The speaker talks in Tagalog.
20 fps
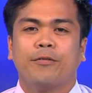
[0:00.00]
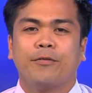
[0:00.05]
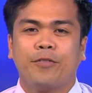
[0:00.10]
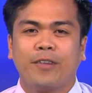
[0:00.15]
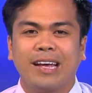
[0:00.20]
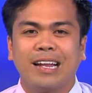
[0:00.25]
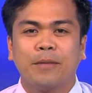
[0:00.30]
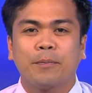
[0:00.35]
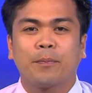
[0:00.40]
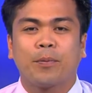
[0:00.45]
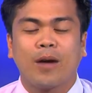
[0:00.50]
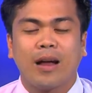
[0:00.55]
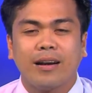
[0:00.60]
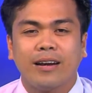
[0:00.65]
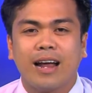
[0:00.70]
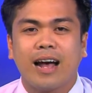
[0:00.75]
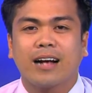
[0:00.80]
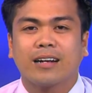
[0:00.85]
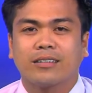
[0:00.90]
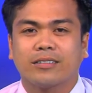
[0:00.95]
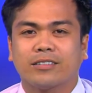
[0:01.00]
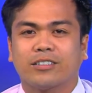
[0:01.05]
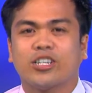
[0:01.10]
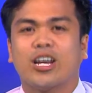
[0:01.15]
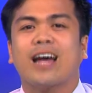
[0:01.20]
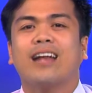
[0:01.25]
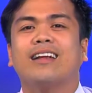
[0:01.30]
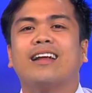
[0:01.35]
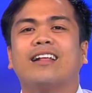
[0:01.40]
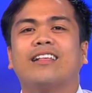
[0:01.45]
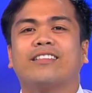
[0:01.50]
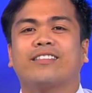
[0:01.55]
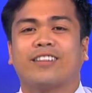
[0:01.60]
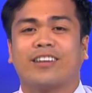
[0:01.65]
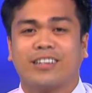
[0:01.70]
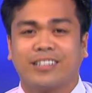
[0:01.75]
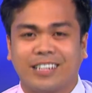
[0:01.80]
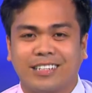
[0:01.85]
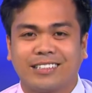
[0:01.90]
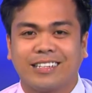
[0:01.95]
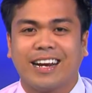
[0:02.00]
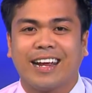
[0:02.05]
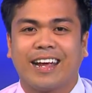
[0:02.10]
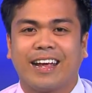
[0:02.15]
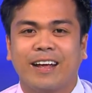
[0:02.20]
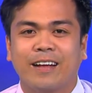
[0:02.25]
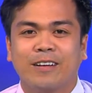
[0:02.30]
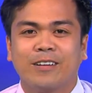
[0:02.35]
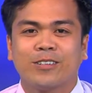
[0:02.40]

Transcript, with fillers: Phil Product Channel 33.